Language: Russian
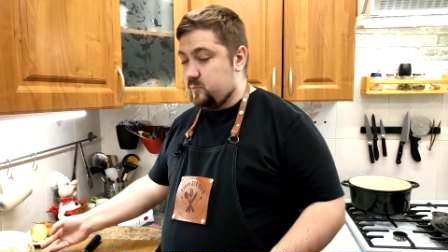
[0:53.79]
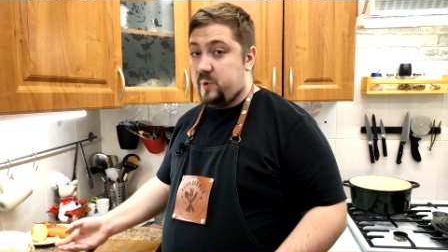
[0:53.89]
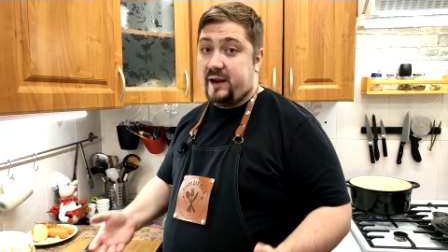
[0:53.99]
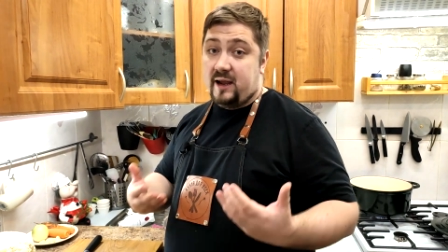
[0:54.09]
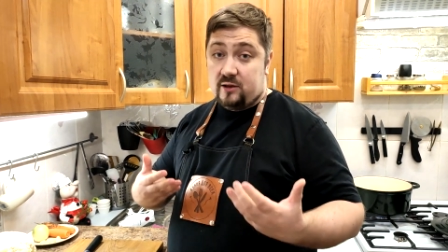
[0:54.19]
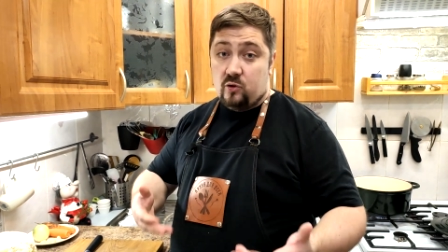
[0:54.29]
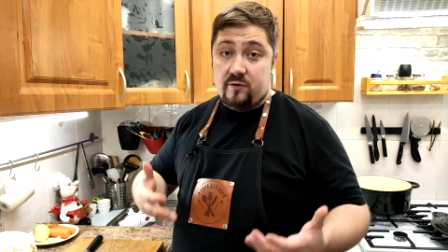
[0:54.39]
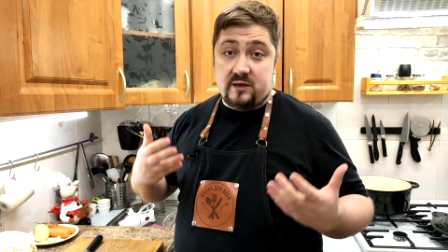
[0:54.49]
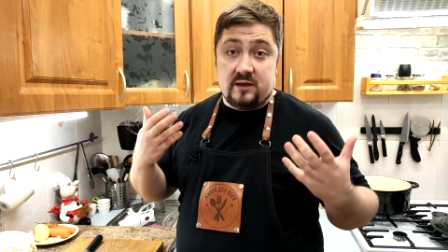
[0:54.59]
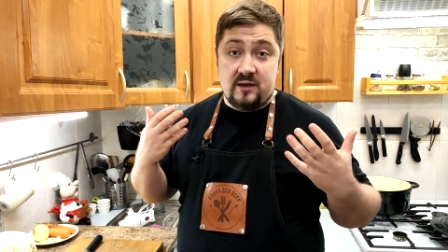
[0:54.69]

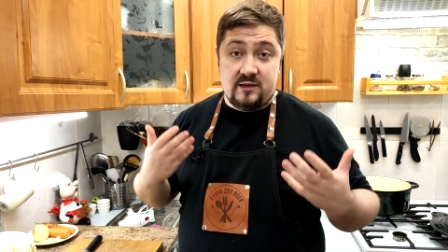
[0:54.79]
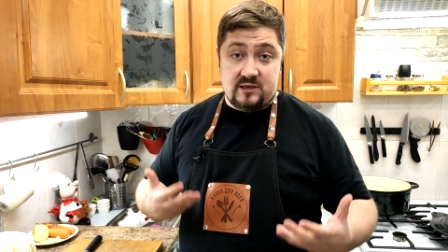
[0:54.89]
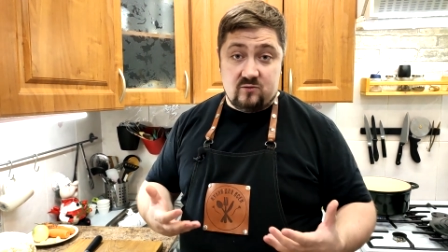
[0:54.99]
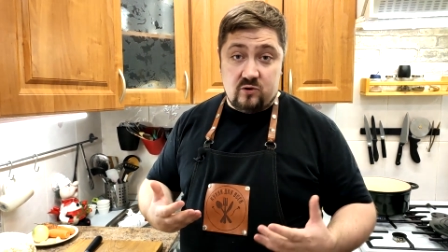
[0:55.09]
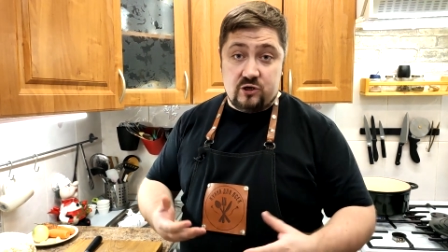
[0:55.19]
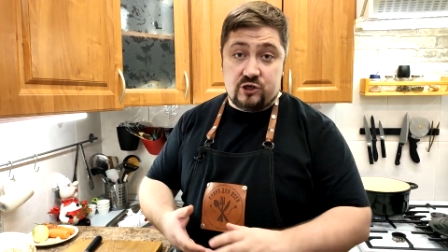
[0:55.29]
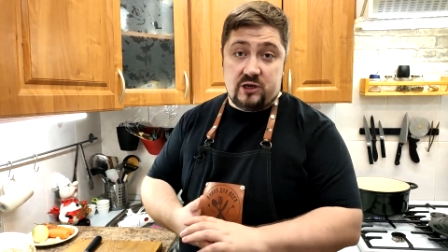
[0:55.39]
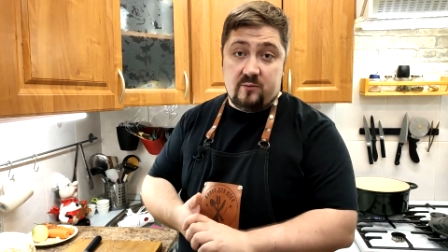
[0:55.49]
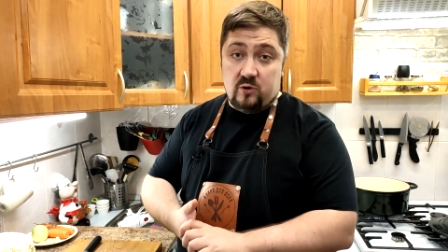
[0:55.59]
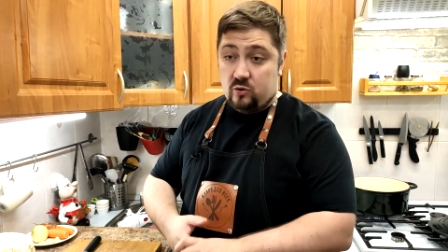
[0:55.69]
приготовить
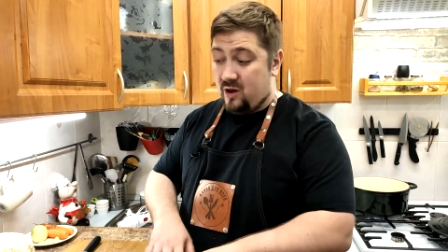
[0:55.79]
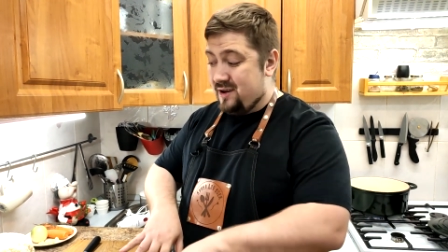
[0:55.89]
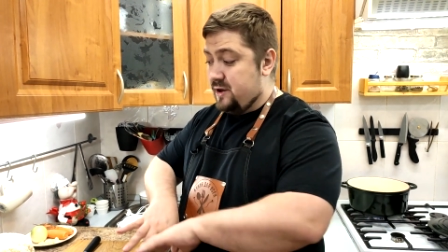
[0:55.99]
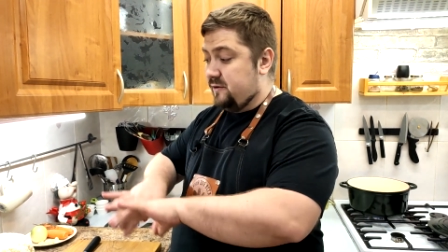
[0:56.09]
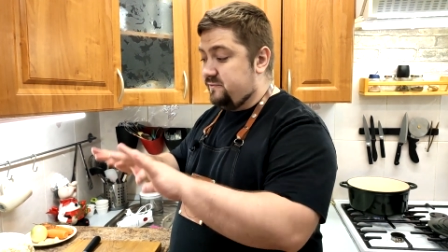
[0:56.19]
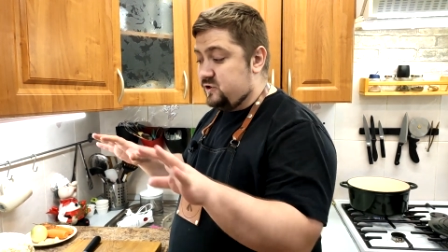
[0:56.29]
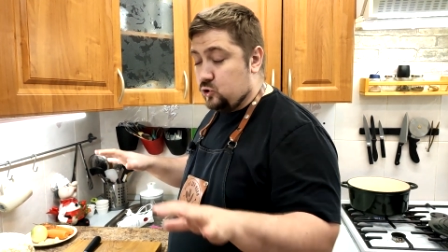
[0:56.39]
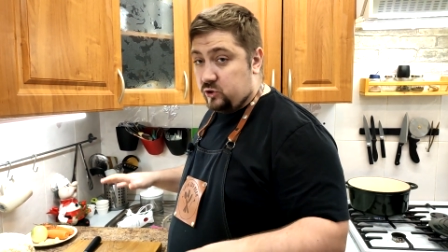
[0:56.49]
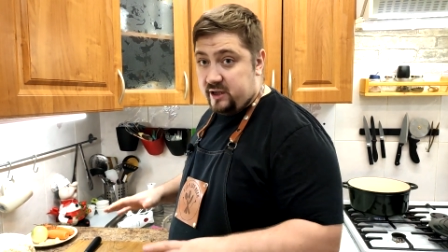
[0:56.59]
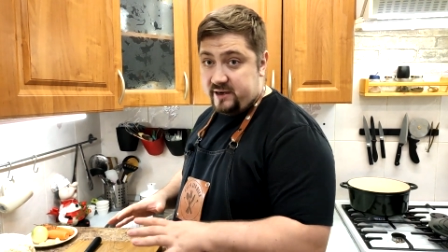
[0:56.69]
сегодняшнее блюдо
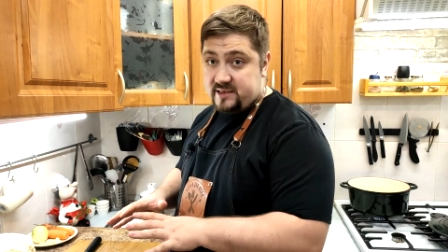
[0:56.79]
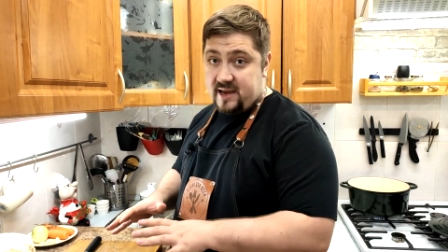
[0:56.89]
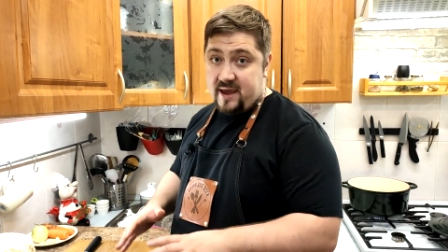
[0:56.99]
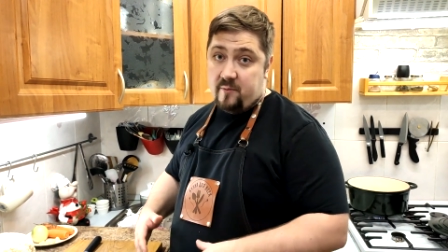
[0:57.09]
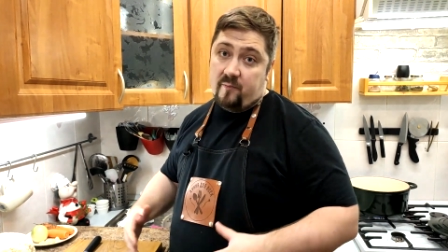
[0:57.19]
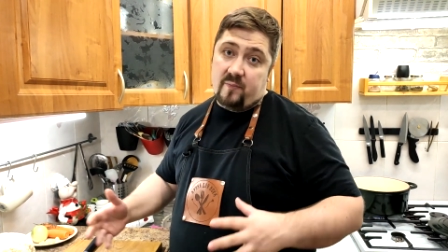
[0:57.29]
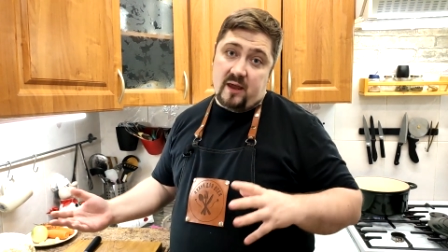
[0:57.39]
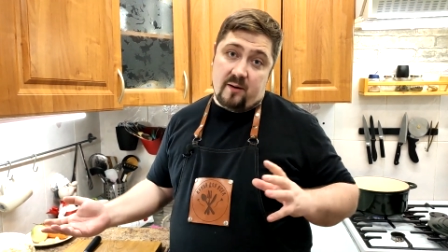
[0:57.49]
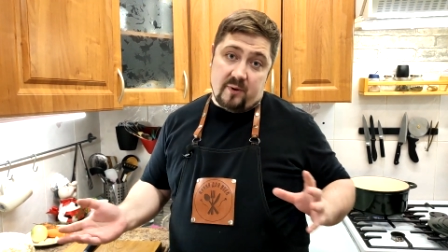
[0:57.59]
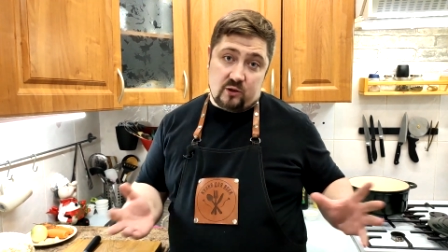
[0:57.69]
все нарезаем,
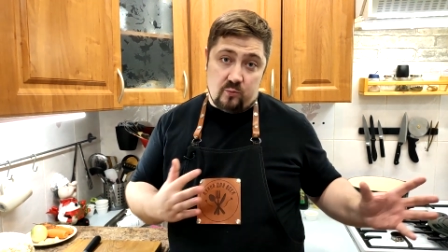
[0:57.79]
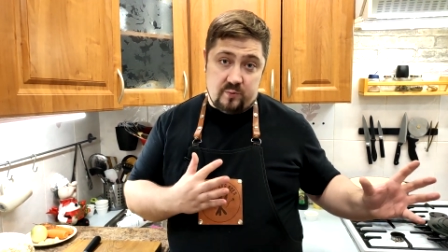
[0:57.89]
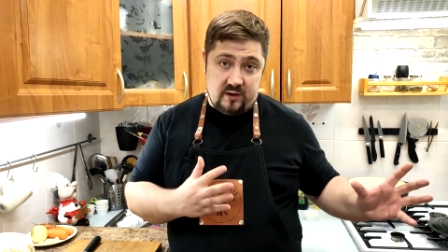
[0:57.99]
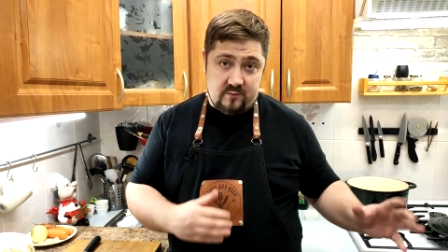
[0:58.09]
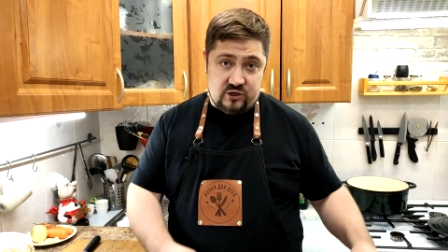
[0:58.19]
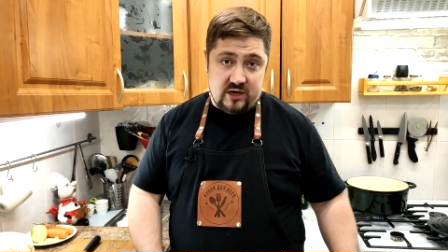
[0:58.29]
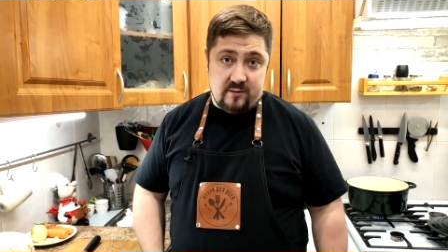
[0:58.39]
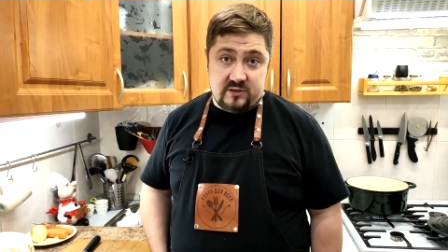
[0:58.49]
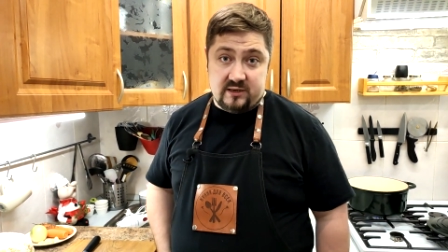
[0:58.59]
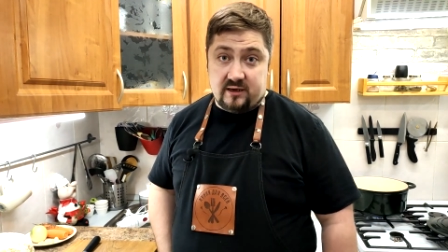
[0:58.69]
а потом
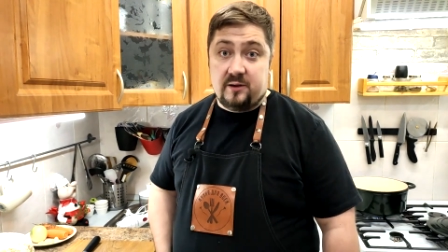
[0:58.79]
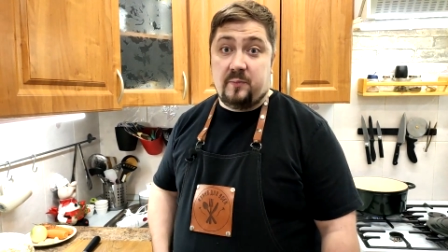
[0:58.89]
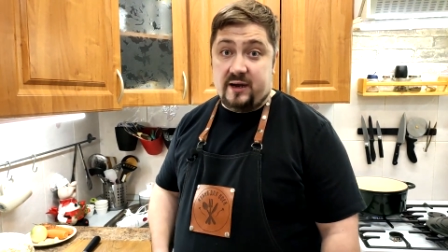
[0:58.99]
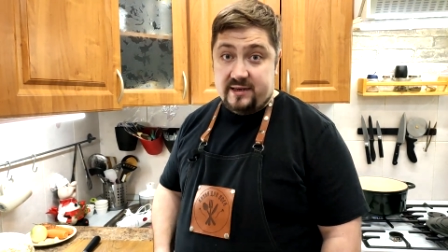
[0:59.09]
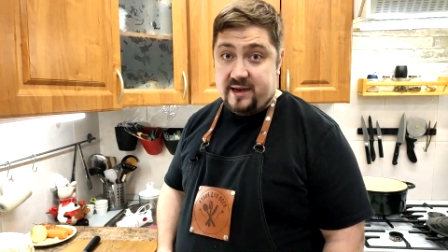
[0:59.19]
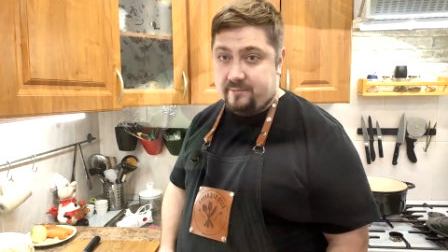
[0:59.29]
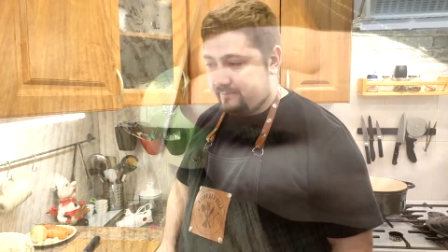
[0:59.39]
перемещаемся к плите.